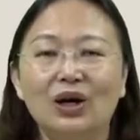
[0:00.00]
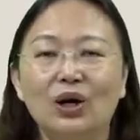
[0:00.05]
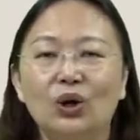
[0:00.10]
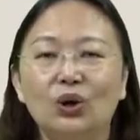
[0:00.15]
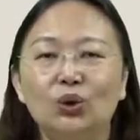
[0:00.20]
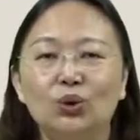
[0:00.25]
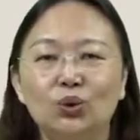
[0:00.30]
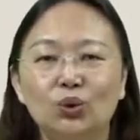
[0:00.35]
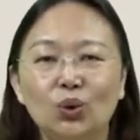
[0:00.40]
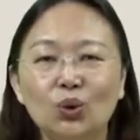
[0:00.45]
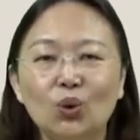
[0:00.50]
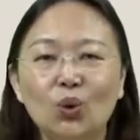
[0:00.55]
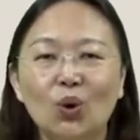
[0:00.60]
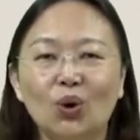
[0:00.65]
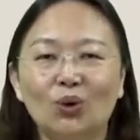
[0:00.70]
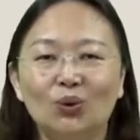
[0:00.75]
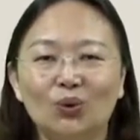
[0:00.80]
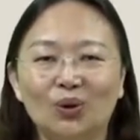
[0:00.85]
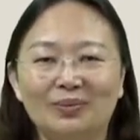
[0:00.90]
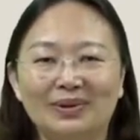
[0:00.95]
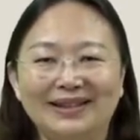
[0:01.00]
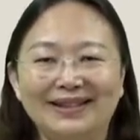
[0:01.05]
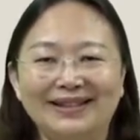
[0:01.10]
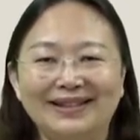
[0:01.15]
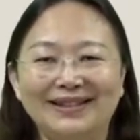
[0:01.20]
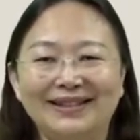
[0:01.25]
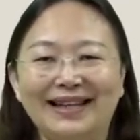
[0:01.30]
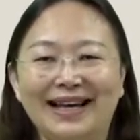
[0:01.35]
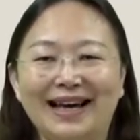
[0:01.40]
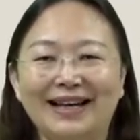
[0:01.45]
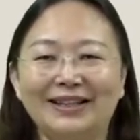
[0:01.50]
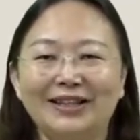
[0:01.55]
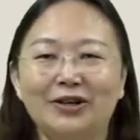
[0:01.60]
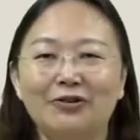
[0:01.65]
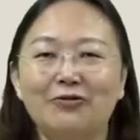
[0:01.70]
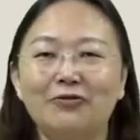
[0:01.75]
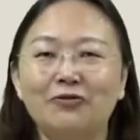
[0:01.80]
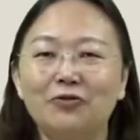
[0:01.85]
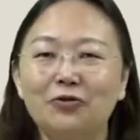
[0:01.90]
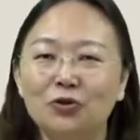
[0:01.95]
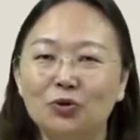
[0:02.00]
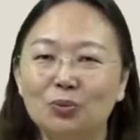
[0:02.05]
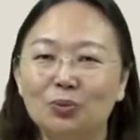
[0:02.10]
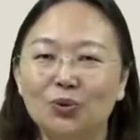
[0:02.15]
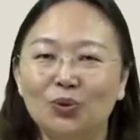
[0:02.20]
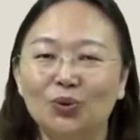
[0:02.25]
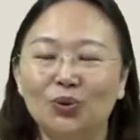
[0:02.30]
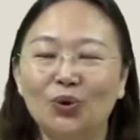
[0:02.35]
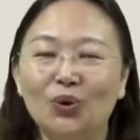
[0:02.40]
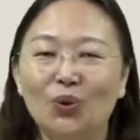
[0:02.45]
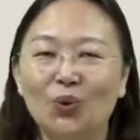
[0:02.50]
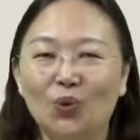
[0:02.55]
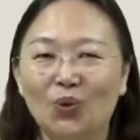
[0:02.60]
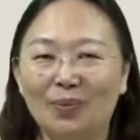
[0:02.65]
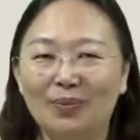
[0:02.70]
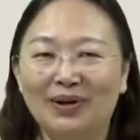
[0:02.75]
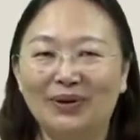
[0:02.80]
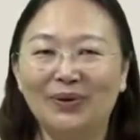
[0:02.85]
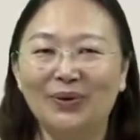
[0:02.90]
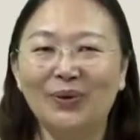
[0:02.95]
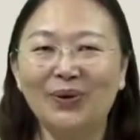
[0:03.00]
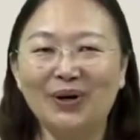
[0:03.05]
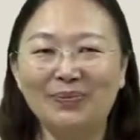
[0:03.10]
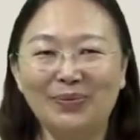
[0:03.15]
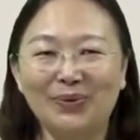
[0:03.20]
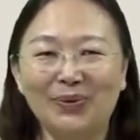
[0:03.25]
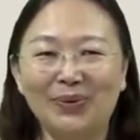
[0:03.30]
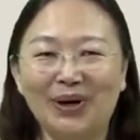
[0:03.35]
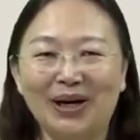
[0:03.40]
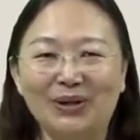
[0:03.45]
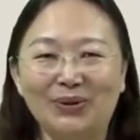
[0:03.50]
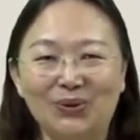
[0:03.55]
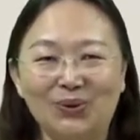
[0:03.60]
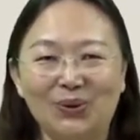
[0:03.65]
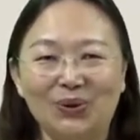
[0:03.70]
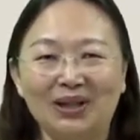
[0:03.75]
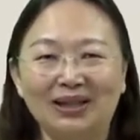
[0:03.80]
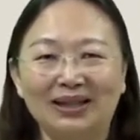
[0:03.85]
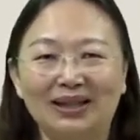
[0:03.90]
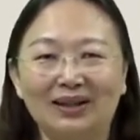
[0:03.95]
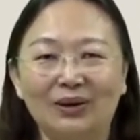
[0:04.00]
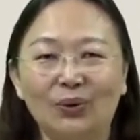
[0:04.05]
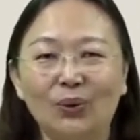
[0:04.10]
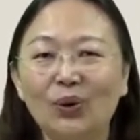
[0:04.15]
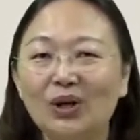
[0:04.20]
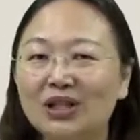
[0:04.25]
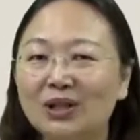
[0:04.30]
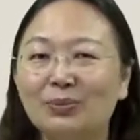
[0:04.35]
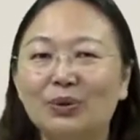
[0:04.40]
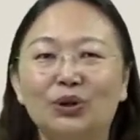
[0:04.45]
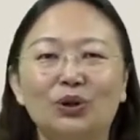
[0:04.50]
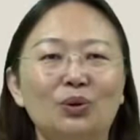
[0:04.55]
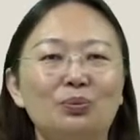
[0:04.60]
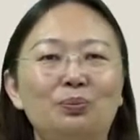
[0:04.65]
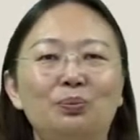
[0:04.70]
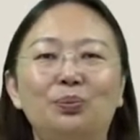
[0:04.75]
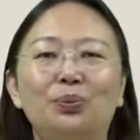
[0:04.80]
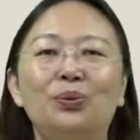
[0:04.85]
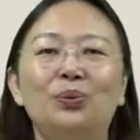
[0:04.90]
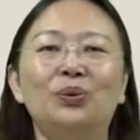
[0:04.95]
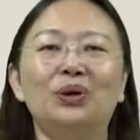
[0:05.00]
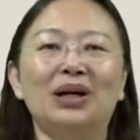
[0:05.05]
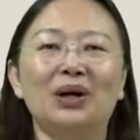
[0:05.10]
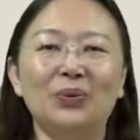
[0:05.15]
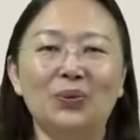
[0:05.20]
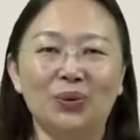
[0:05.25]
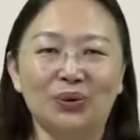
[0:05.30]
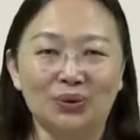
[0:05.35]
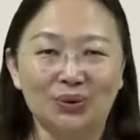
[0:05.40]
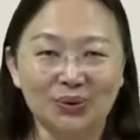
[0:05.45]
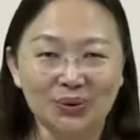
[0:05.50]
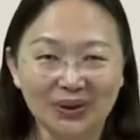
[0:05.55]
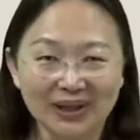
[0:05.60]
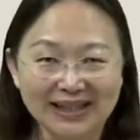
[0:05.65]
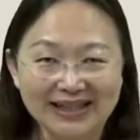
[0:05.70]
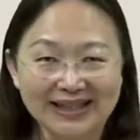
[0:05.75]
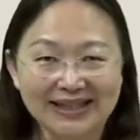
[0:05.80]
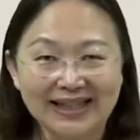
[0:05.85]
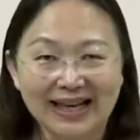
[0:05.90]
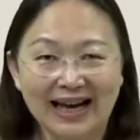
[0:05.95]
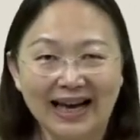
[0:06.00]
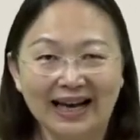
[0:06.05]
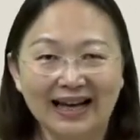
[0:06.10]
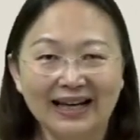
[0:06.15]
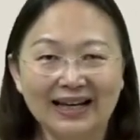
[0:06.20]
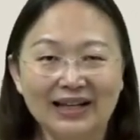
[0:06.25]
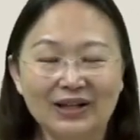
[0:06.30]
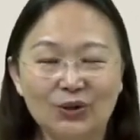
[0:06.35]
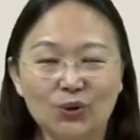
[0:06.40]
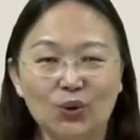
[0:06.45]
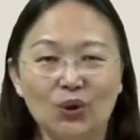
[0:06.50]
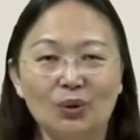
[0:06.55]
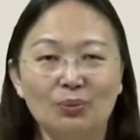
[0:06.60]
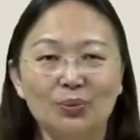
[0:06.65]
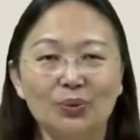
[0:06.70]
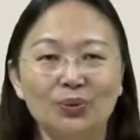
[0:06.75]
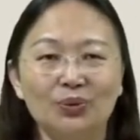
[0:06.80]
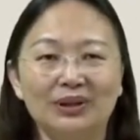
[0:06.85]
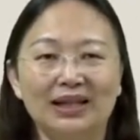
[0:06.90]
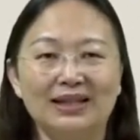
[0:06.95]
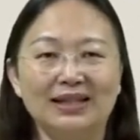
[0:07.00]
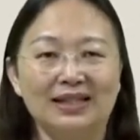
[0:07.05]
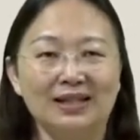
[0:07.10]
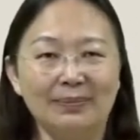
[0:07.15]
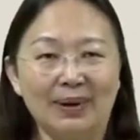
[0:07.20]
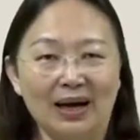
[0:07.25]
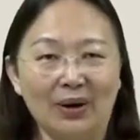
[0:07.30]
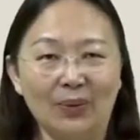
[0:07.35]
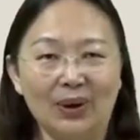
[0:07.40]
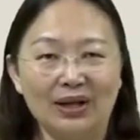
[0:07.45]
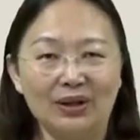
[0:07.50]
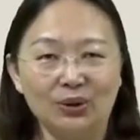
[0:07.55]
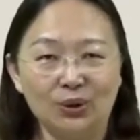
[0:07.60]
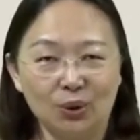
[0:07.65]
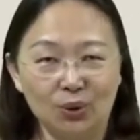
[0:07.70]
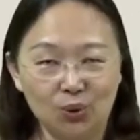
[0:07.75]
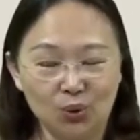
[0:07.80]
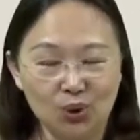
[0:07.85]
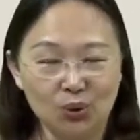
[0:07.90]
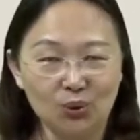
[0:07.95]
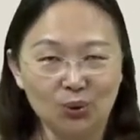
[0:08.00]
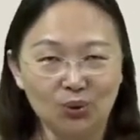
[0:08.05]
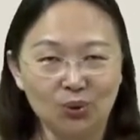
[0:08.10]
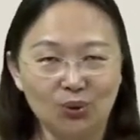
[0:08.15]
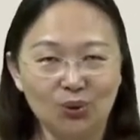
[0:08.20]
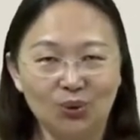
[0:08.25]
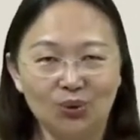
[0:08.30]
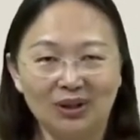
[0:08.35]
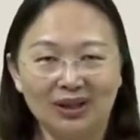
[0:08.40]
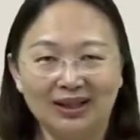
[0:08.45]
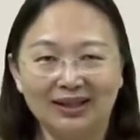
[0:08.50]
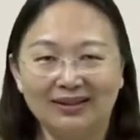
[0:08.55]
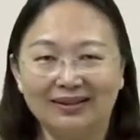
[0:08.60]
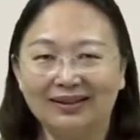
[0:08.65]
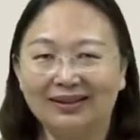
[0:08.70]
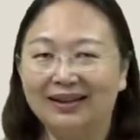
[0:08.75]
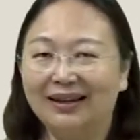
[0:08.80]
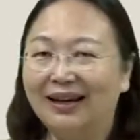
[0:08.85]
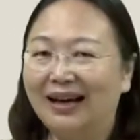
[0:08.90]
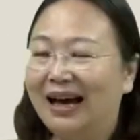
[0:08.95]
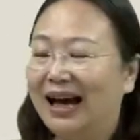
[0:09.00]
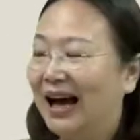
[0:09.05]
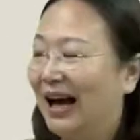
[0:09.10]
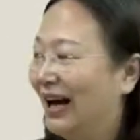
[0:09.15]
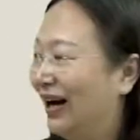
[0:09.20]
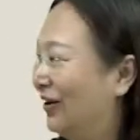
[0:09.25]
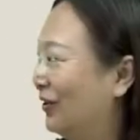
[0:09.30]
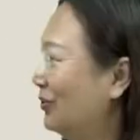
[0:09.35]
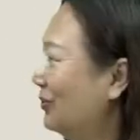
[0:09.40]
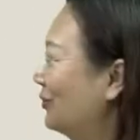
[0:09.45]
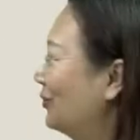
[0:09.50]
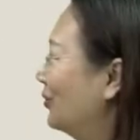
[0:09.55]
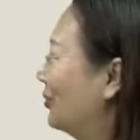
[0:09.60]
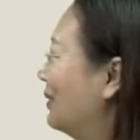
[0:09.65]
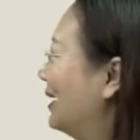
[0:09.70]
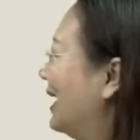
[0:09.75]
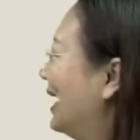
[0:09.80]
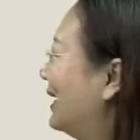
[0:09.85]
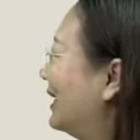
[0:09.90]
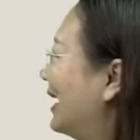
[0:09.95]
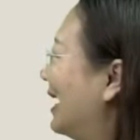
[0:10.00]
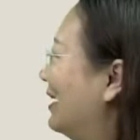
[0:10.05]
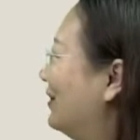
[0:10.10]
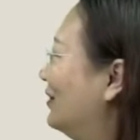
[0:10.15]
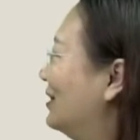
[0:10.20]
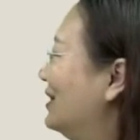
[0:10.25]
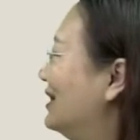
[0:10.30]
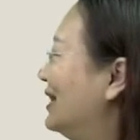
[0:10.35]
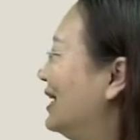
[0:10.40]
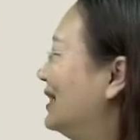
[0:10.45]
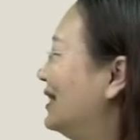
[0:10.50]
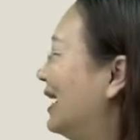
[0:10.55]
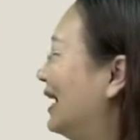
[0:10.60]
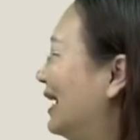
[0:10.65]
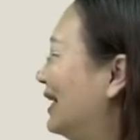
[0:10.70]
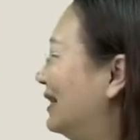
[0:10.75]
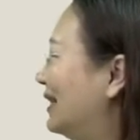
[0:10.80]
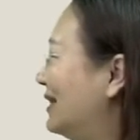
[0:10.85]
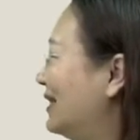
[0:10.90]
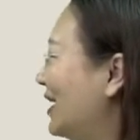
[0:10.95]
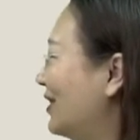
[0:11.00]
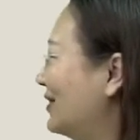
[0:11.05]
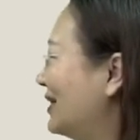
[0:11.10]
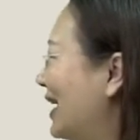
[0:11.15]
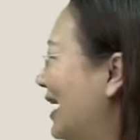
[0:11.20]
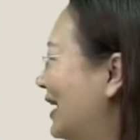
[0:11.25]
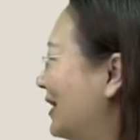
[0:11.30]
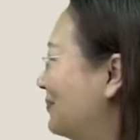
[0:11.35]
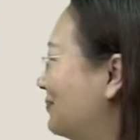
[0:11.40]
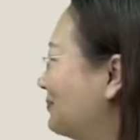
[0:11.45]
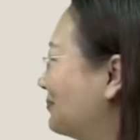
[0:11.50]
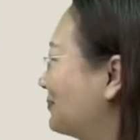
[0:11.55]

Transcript: 如果我们是他的父母，我们会不会觉得为什么都不跟我说一下，全部的几百万就捐出去呢？好，我们来看接下来的教材。